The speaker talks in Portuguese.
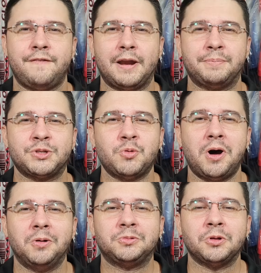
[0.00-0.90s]
Fala
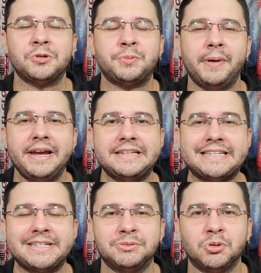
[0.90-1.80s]
pessoal, todos bem?
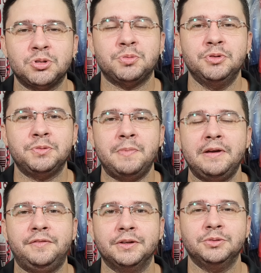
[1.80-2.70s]
Sejam todos muito
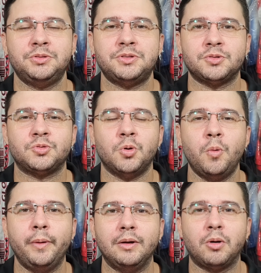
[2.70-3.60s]
bem-vindos. Eu
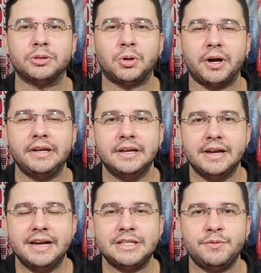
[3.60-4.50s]
sou o William Godoy.
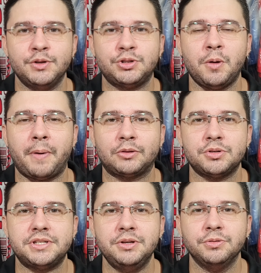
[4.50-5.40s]
Esse vídeo tem o um
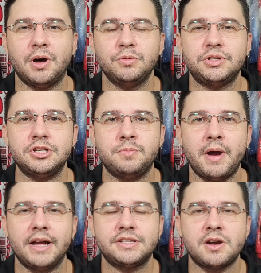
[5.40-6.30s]
patrocínio da
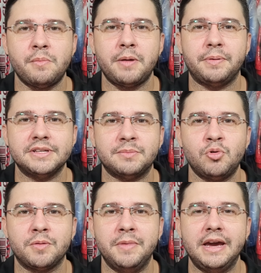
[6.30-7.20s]
1xBet, que é uma empresa
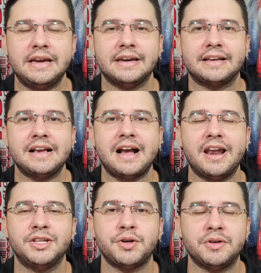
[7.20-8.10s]
bookmaker que
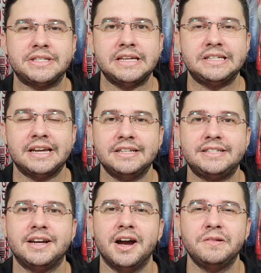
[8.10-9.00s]
garante a vocês
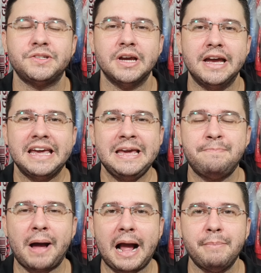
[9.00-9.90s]
grandes ganhos
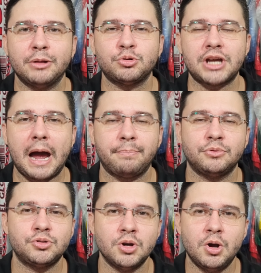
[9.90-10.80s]
e pagamentos
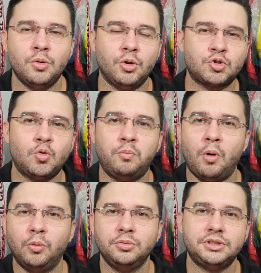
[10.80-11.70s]
rápidos. Nosso
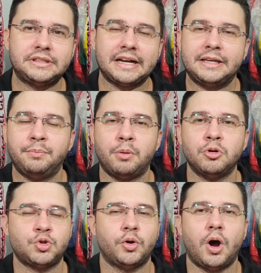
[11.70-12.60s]
cupom está aqui
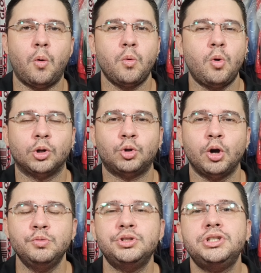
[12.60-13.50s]
promocional
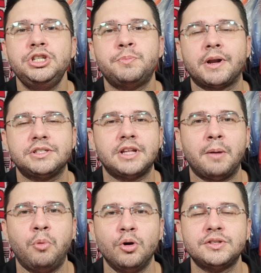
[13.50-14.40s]
Godoy1x para te
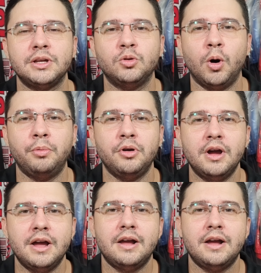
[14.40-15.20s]
dar bônus em dobro.